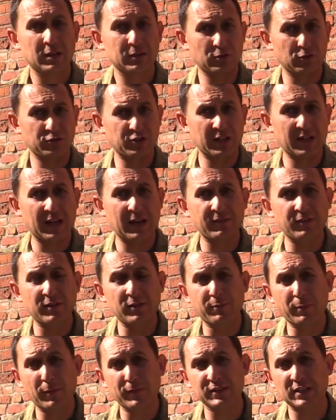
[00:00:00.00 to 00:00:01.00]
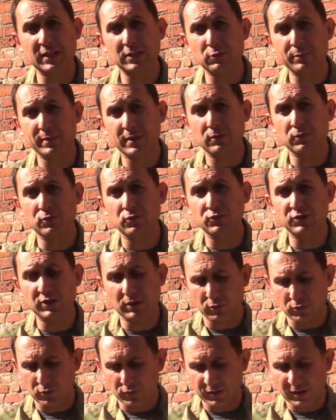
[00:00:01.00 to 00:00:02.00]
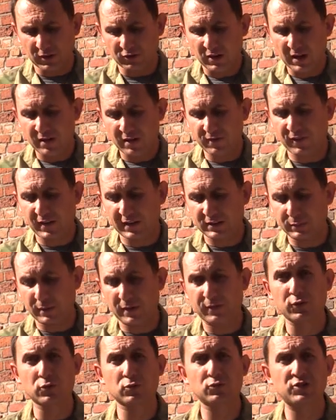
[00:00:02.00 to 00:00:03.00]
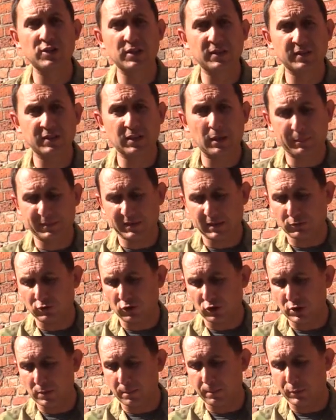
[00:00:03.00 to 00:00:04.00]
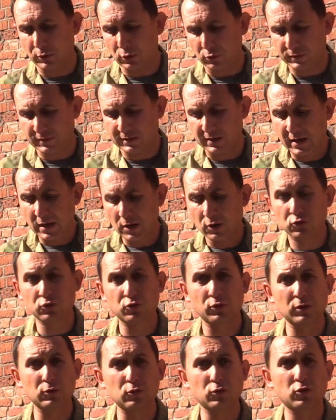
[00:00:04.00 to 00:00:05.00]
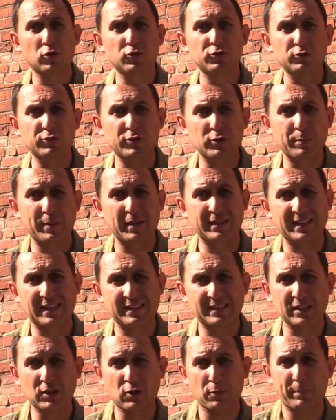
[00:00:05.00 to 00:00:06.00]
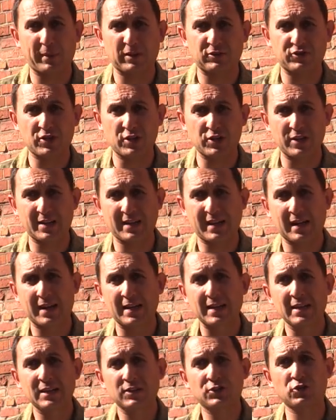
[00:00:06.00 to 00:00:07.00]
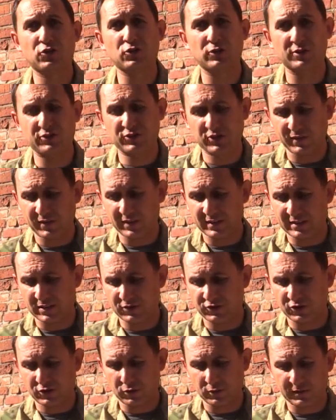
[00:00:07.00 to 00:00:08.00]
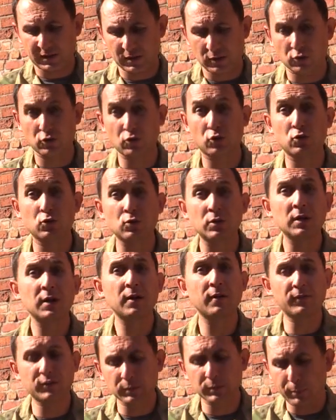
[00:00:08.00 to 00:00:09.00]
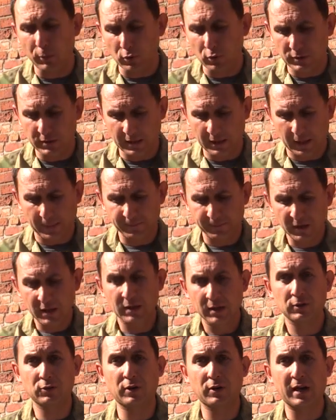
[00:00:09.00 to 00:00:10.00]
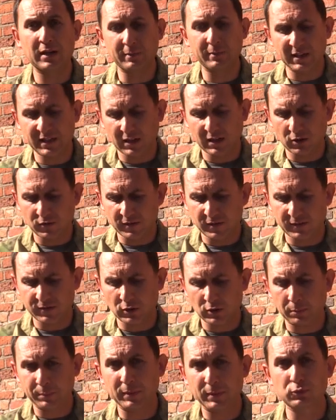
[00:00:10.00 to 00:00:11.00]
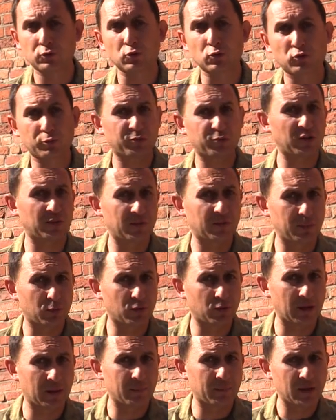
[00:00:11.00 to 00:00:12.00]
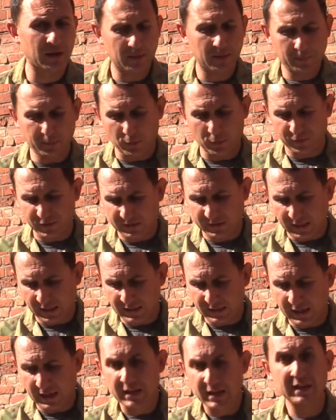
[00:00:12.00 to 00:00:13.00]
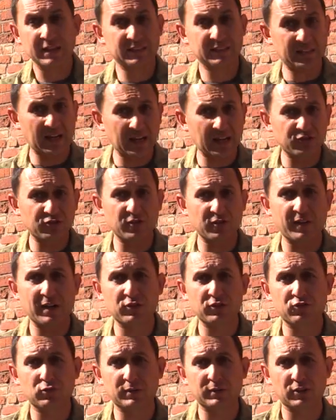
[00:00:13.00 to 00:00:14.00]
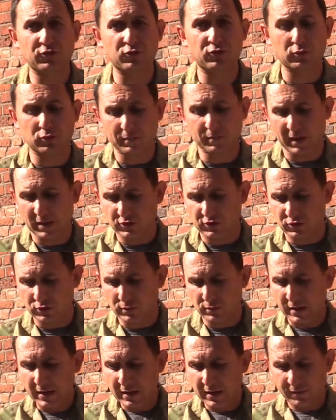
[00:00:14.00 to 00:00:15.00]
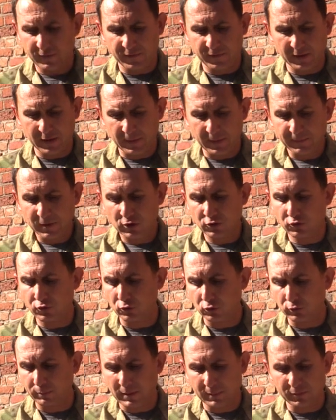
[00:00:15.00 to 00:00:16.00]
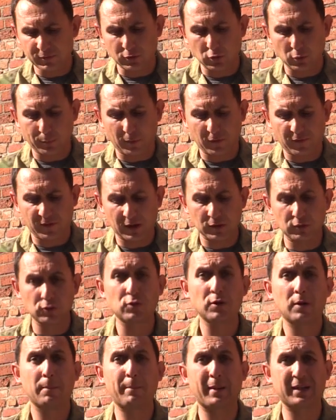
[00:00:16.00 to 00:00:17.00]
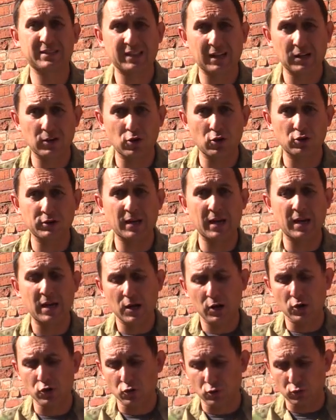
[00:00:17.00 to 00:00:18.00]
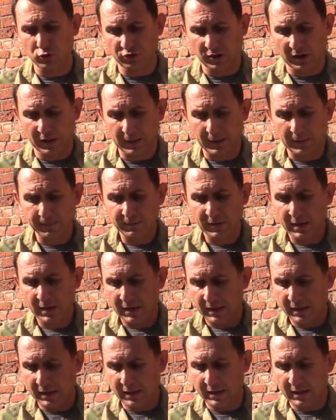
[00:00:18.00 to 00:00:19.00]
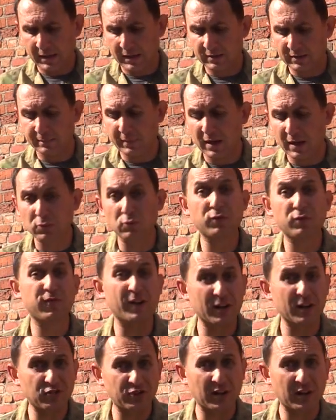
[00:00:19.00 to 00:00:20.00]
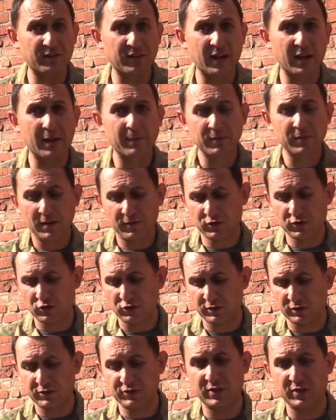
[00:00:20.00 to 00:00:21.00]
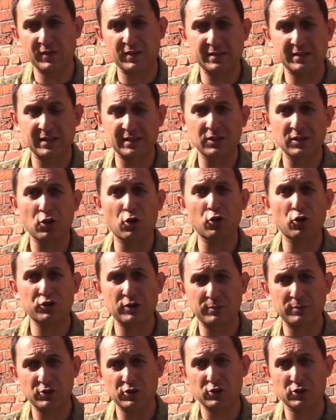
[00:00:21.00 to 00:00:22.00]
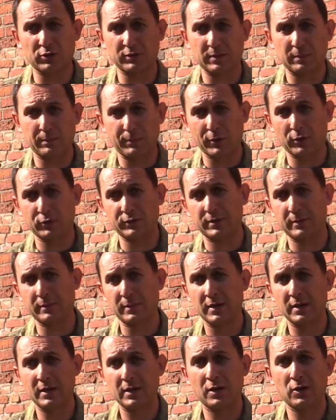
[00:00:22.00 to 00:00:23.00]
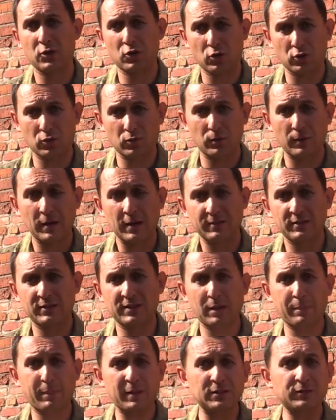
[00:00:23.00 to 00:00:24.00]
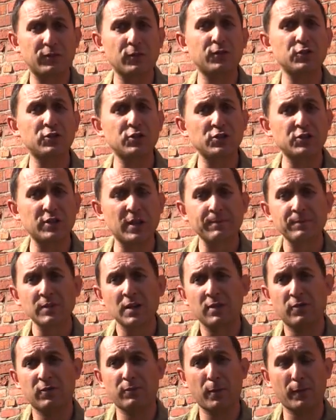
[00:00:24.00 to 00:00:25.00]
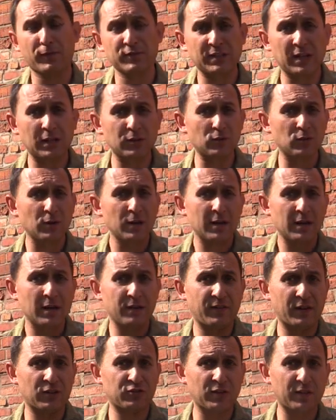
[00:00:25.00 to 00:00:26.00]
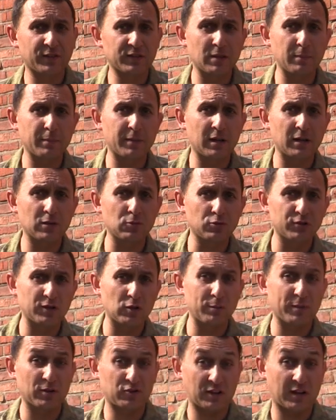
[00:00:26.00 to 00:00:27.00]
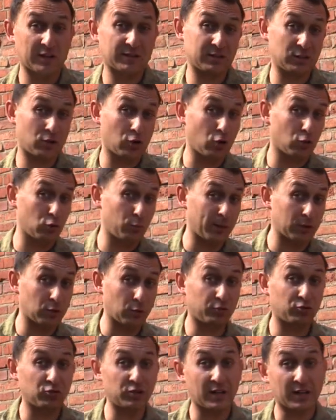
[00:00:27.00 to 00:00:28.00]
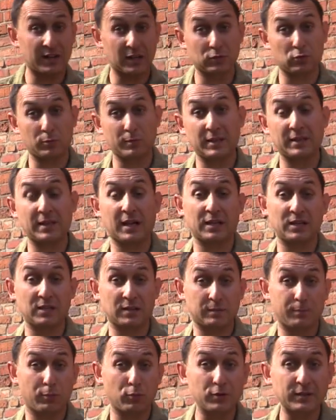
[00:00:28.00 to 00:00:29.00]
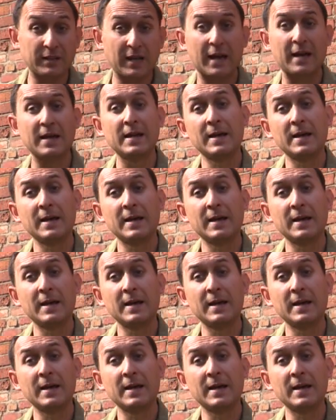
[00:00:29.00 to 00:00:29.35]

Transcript: Co ciekawe, w powstaniu brał udział również Wacław Rudziński, pseudonim Prus, który urodził się 15 października 1910 roku w Zbójnie. Do Armii Krajowej wstąpił tuż przed wybuchem powstania, także walczył na Śródmieściu w siódmym zgrupowaniu batalionie Ruczaj. E, zmarł w Warszawie w 1985 roku. Więc jak Państwo widzicie, w powstaniu warszawskim brali udział mieszkańcy Golubia, Dobrzynia, Radomina i Zbójna.